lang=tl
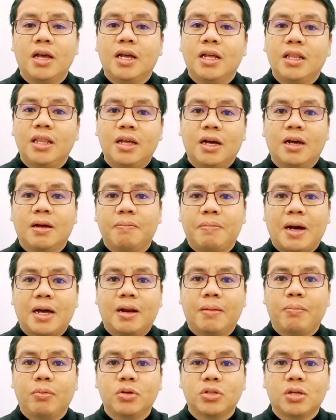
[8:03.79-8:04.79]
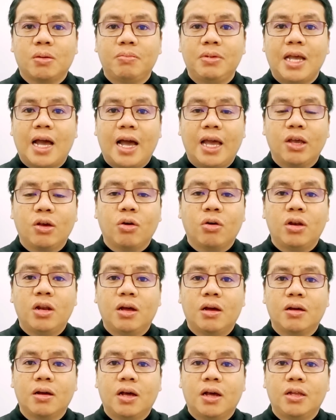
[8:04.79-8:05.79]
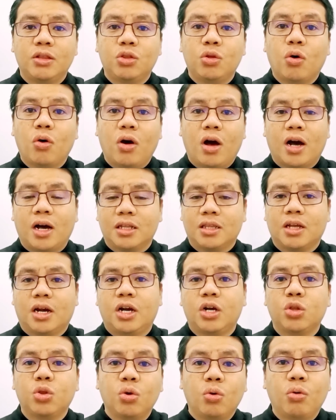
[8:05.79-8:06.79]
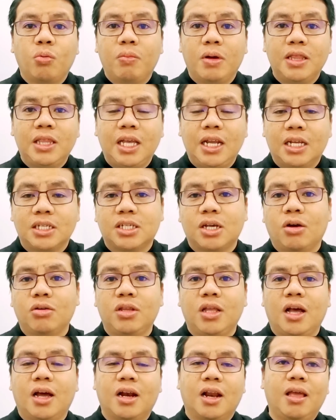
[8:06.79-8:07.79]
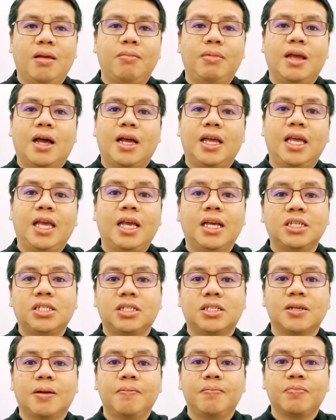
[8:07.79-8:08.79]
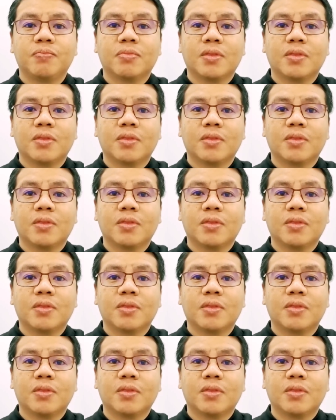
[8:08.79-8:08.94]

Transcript: na para po sa biyahe ko ng uh, Doha, Qatar to Medina, Saudi Arabia is